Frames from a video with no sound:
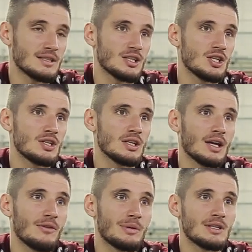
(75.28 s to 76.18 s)
защитник,
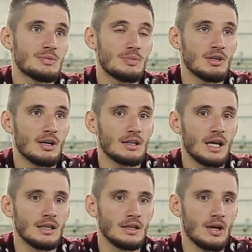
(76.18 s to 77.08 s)
я, в принципе,
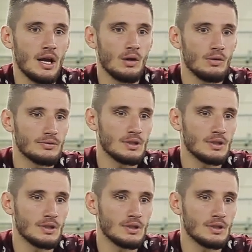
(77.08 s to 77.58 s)
никогда не играю в